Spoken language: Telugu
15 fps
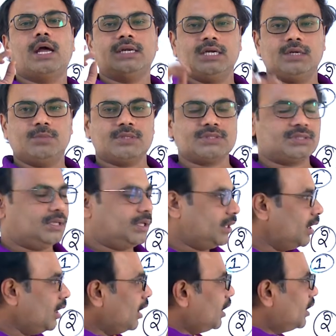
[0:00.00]
హండ్రెడ్ పర్సెంటేజ్
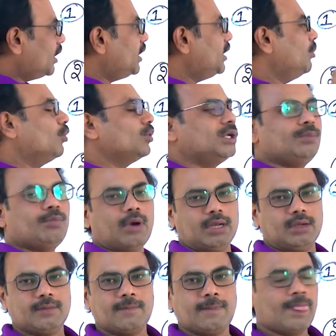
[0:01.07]
ఇది మొదటి పాయింట్